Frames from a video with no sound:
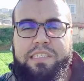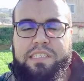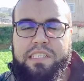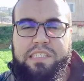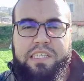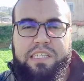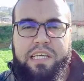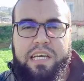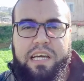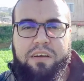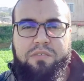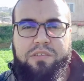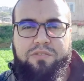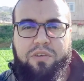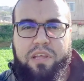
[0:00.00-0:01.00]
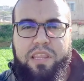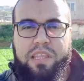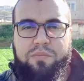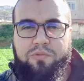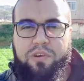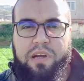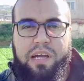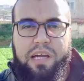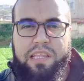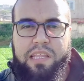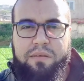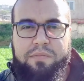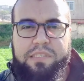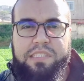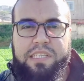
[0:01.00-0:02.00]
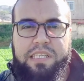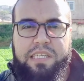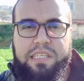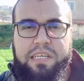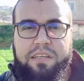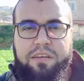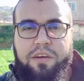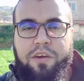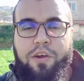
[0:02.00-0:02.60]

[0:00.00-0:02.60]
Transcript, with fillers: جسدها وتعذبها عذابا شديدا